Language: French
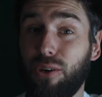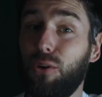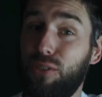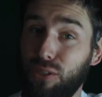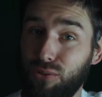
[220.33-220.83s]

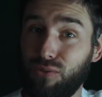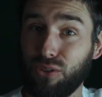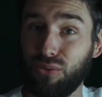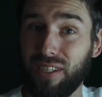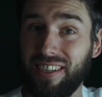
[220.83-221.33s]
aussi souvent
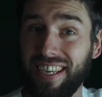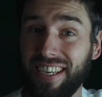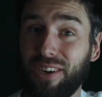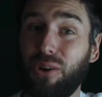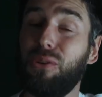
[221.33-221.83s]
que souhaité,
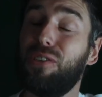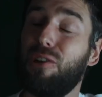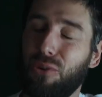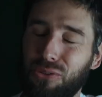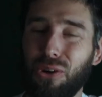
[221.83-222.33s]
aussi
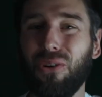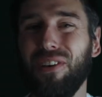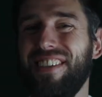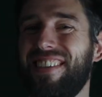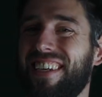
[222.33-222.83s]
longtemps qu'on
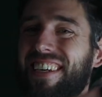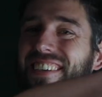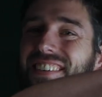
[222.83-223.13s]
le désire.